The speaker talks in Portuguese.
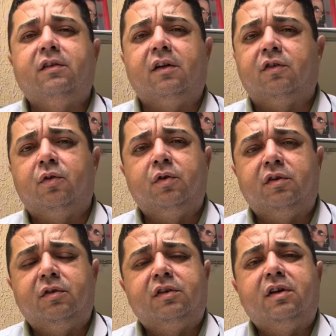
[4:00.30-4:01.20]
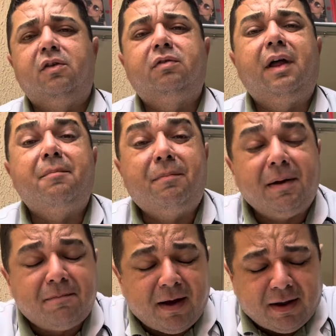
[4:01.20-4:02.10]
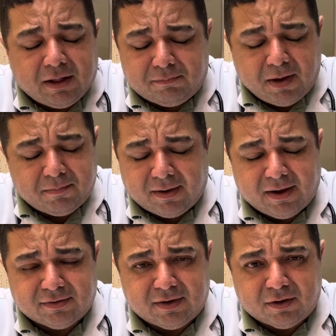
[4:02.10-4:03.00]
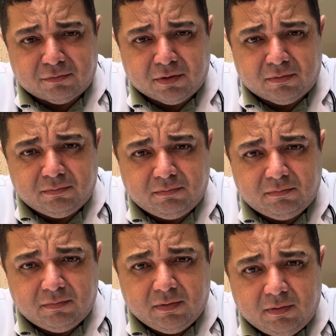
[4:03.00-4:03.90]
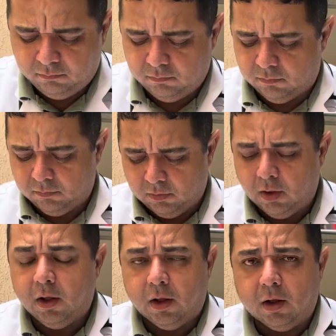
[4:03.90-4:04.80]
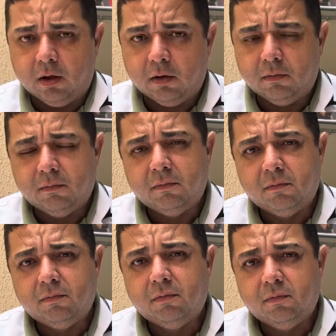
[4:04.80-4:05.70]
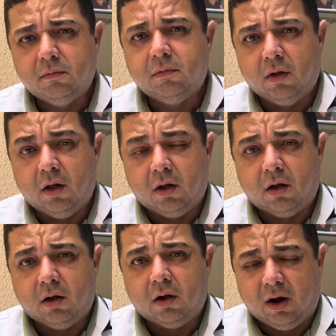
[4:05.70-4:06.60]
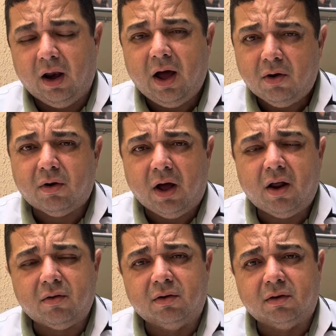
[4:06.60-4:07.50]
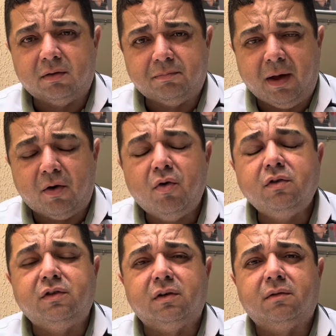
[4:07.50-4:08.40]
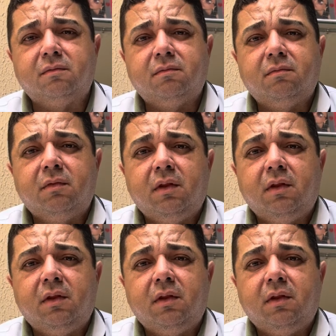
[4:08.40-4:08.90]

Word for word: as duas, você não está preparado para ir para casa não, viu? Doutor, eu queria fazer uma pergunta pro senhor também. Pode responder para claro, mim? Claro, pergunte. Doutor,